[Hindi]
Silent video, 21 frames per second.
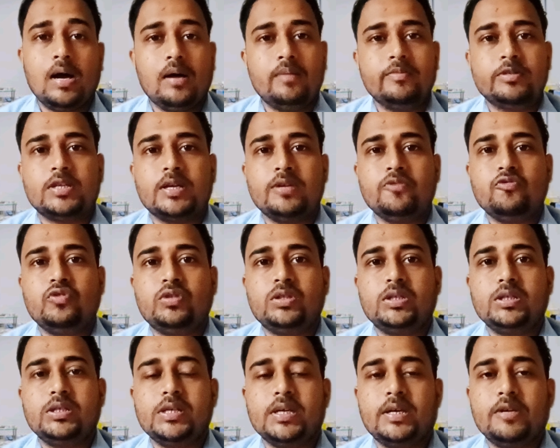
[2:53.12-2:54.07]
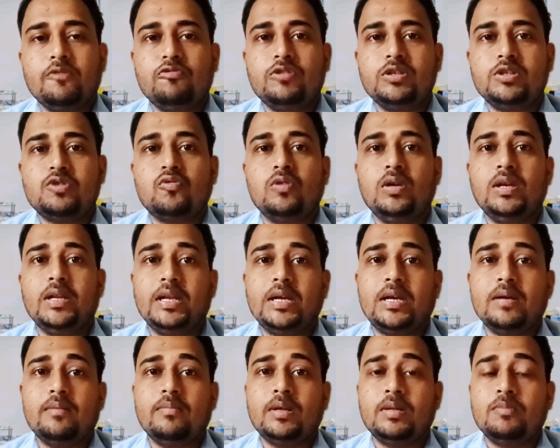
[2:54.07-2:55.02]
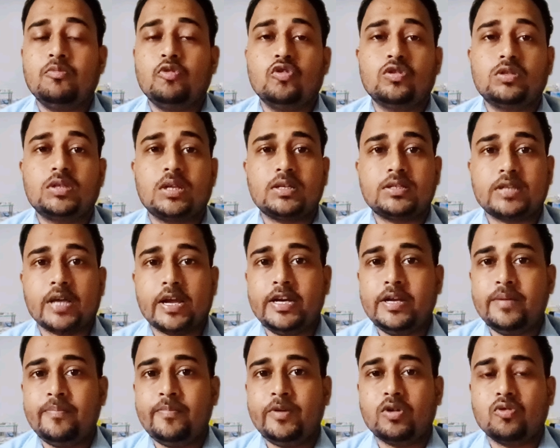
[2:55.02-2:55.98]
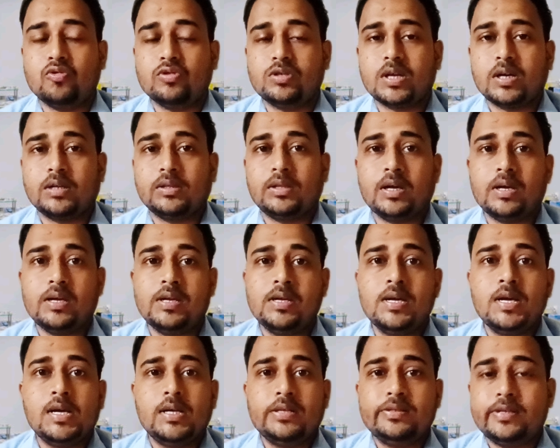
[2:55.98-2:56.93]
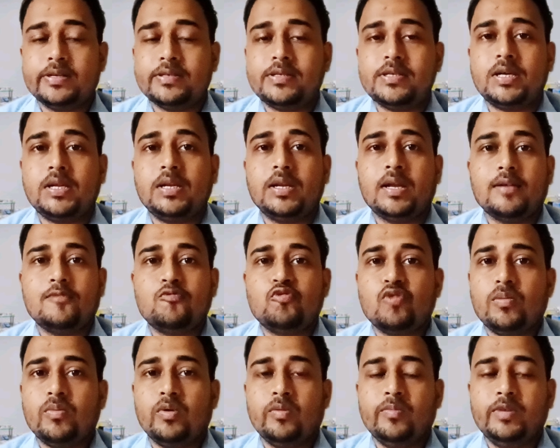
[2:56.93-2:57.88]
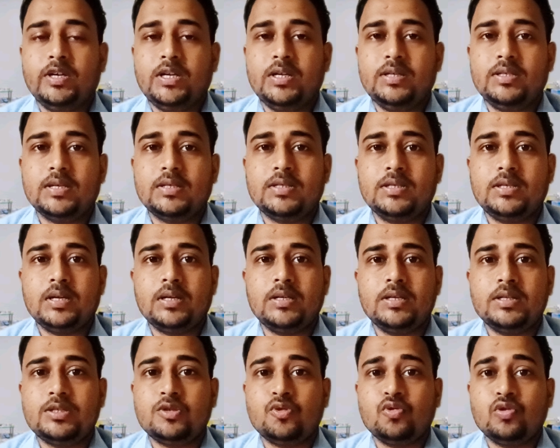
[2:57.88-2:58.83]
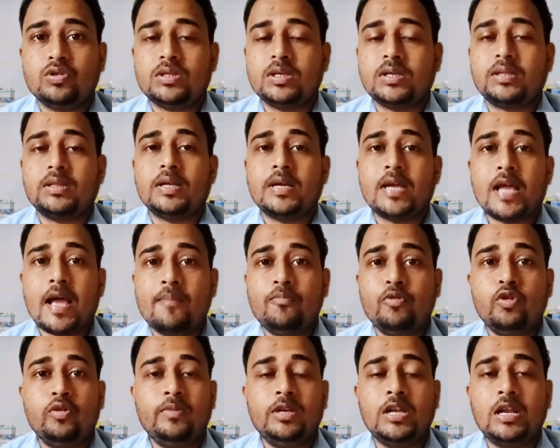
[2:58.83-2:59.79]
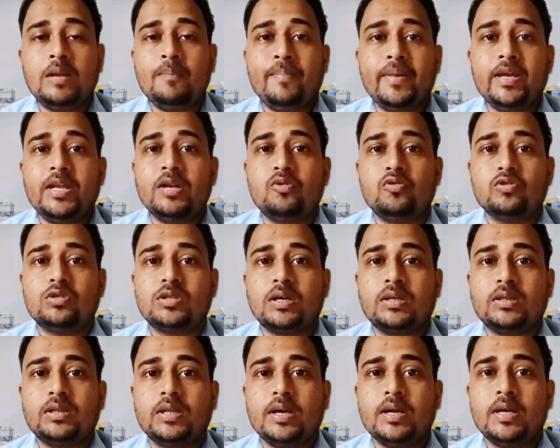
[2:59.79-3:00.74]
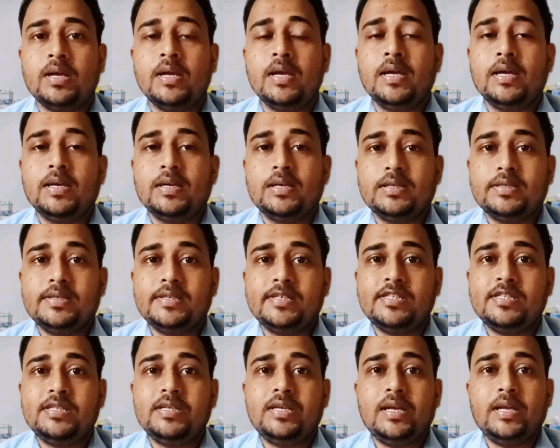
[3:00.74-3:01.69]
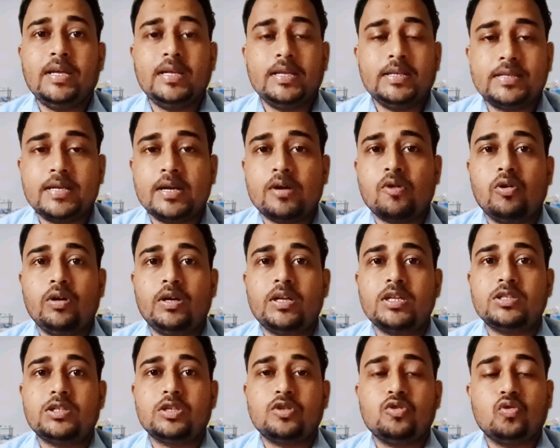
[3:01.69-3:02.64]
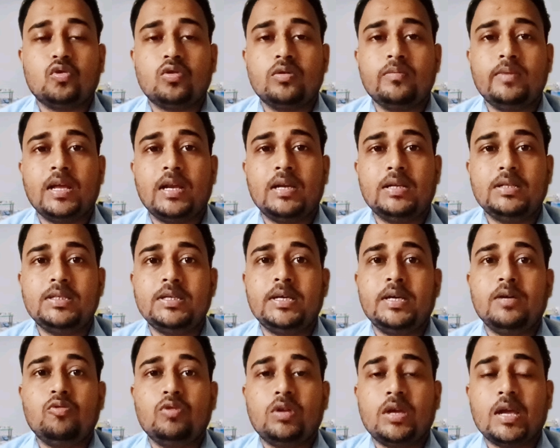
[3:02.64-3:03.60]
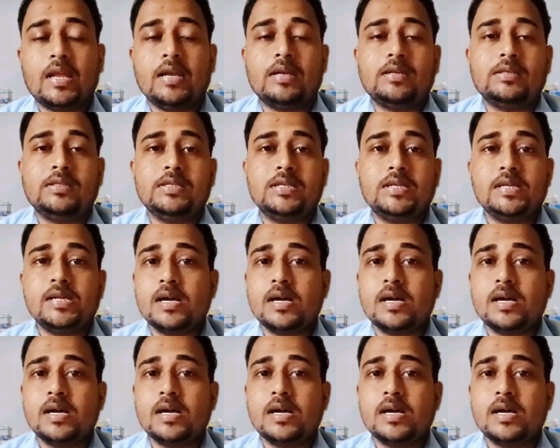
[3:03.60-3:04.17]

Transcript: हमेशा यूज कीजिए क्योंकि इसको लेने के बाद बहुत सारा साइड इफेक्ट हो सकता है जैसे कि नाजुआ वॉमिटिंग जैसी टेंडेंसी हो सकता है एब्डोमिनल पेन हो सकता है किसी किसी की इसके कंटेंट से जो कोई भी एलर्जिक है उनके एलर्जिक